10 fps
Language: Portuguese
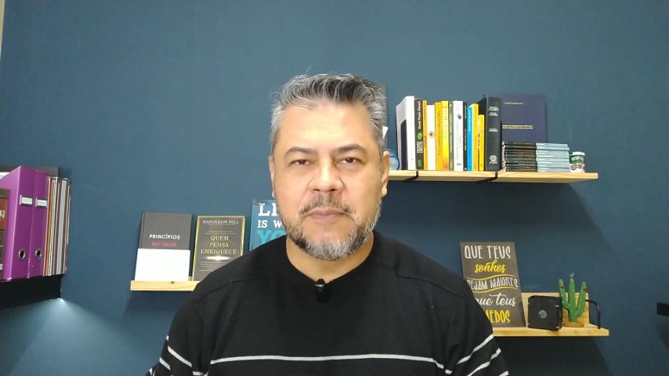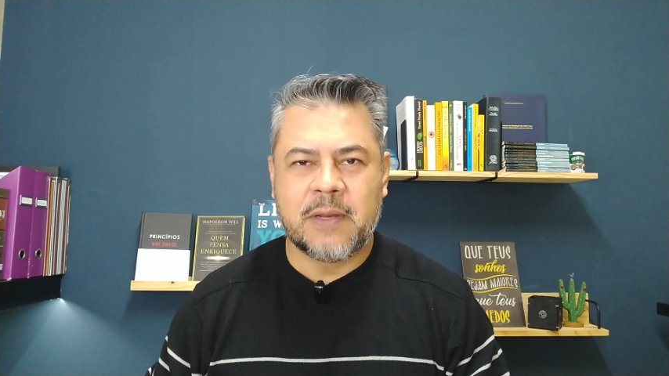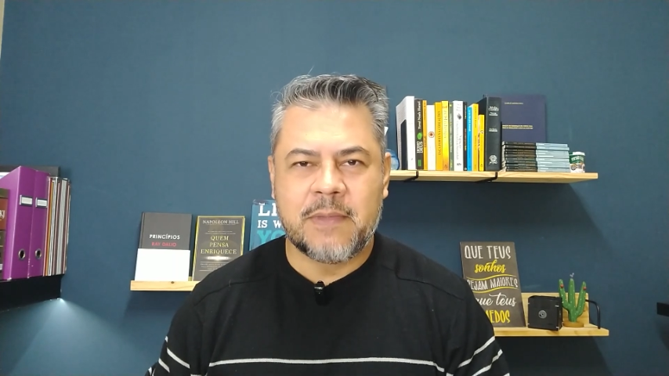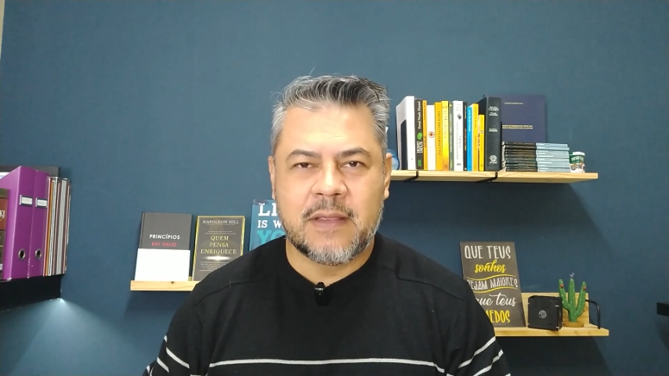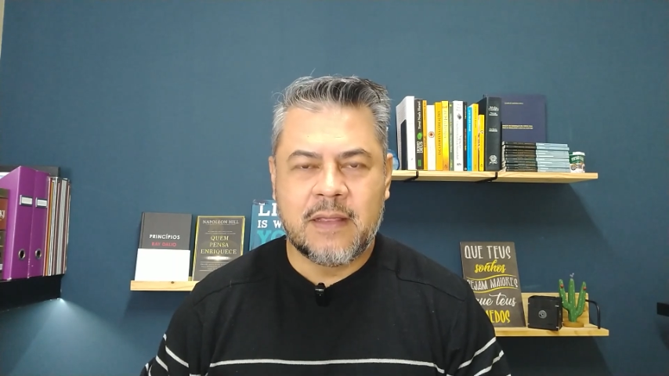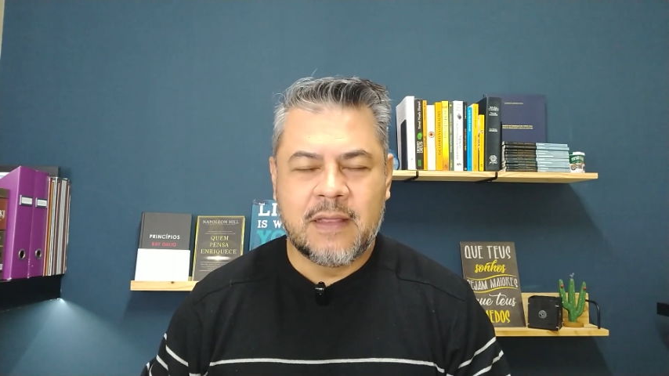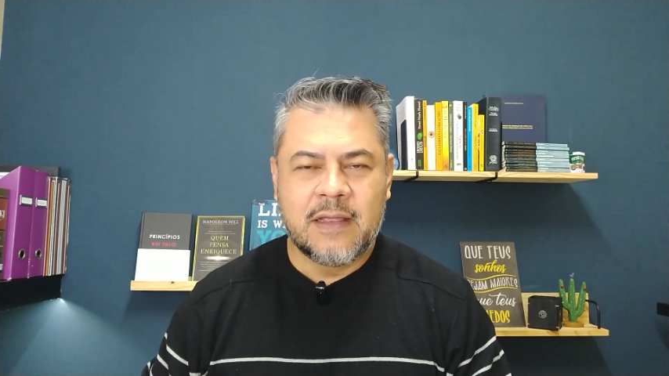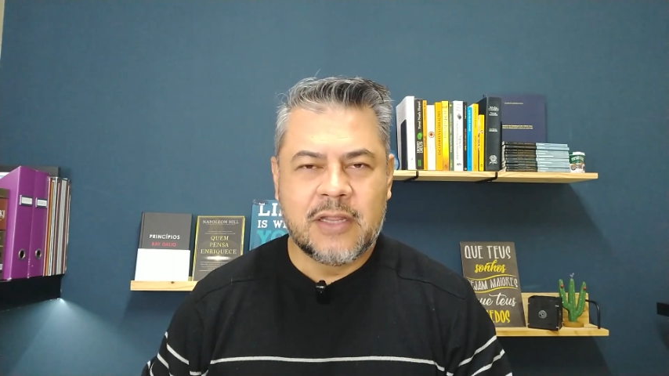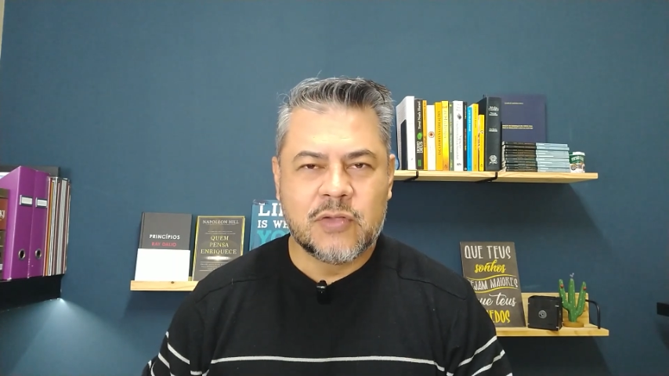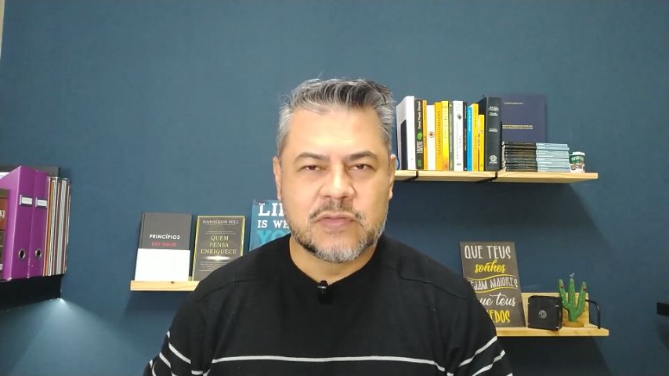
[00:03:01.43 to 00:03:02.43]
aqui para mim
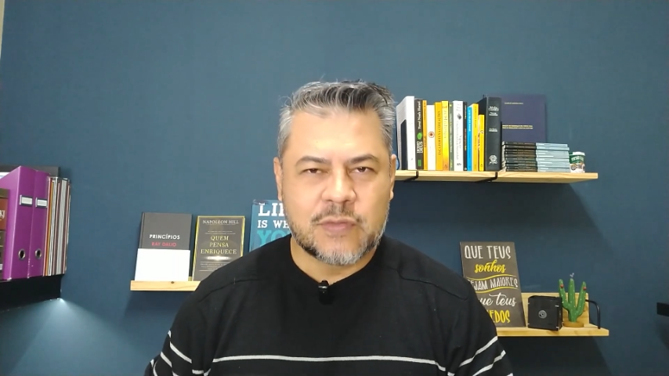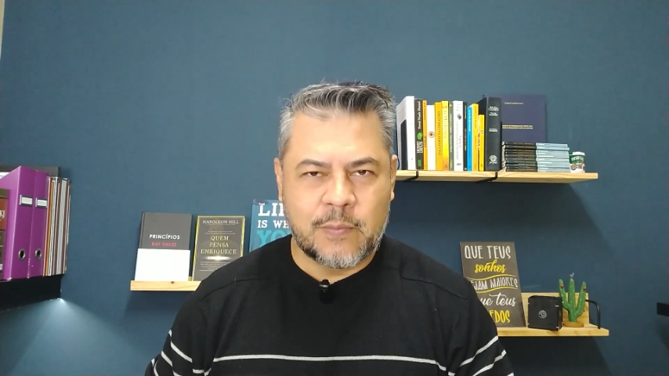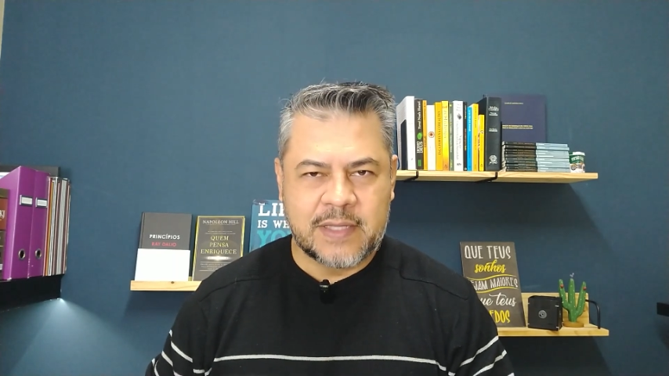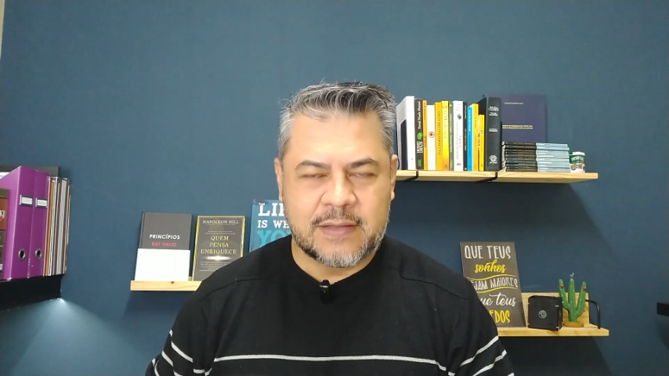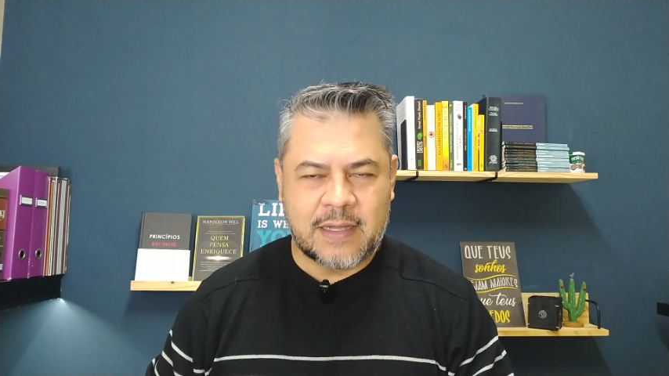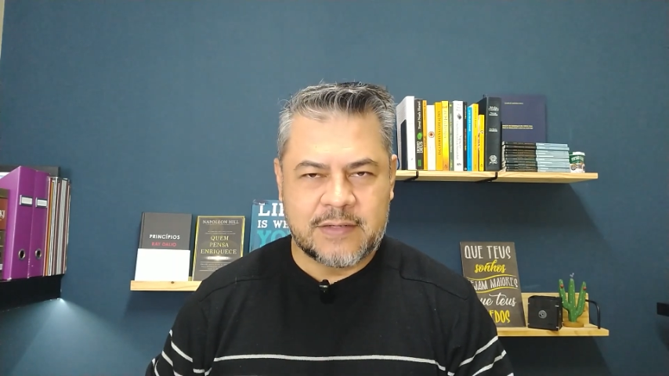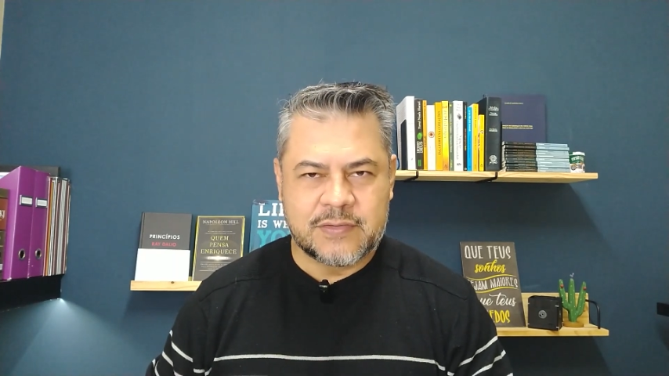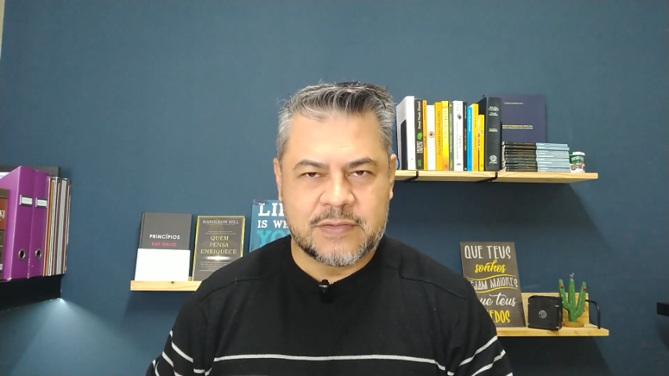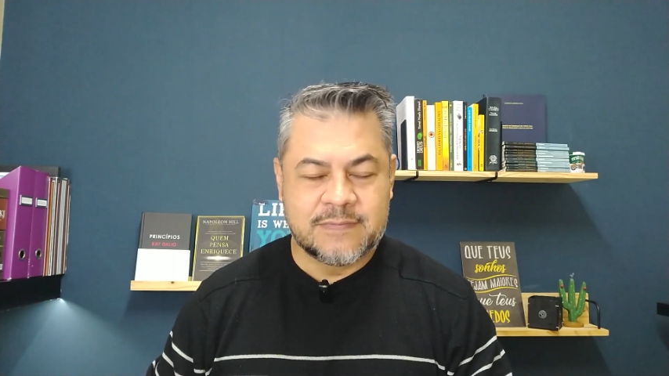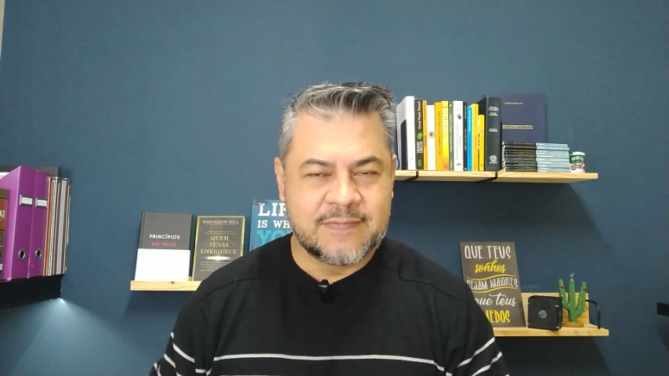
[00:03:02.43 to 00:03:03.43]
nos
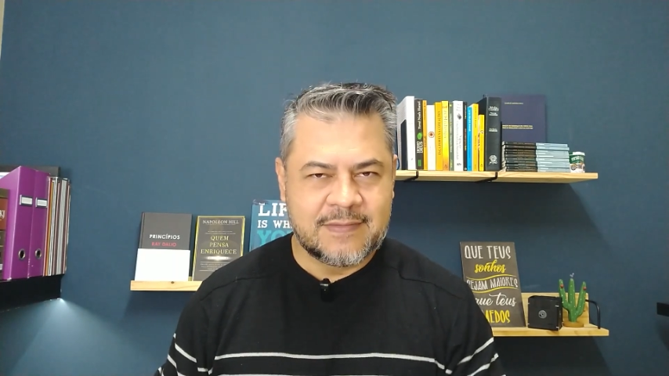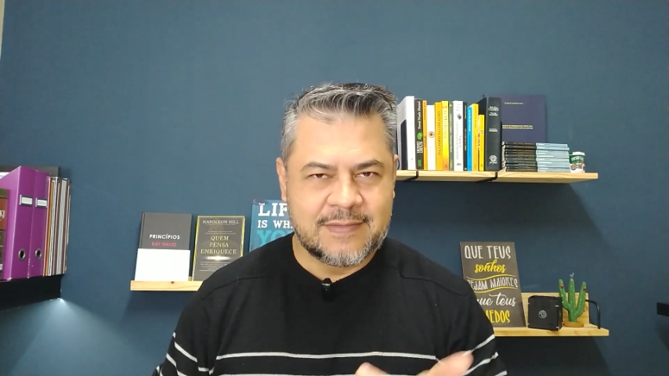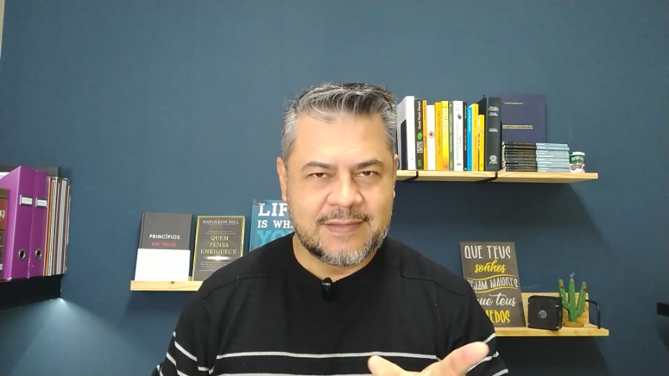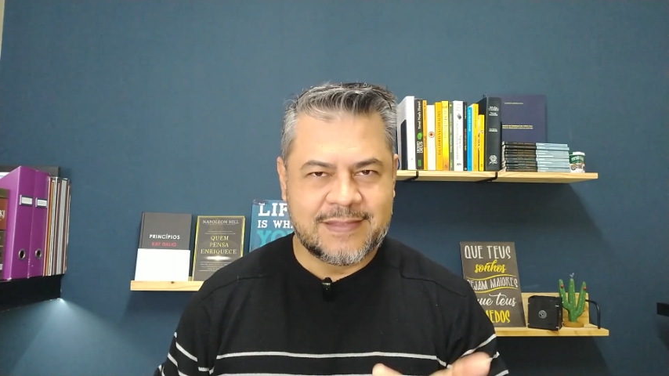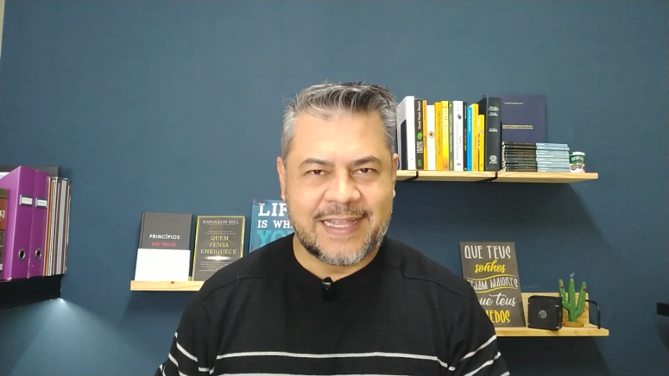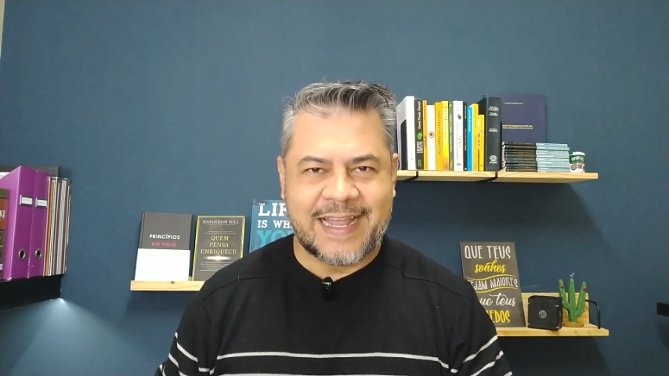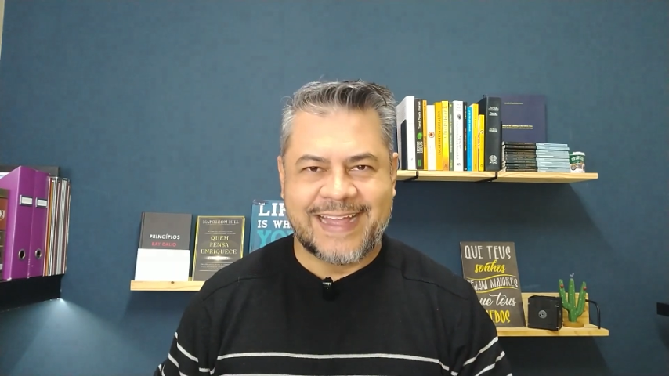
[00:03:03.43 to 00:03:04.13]
comentários. Até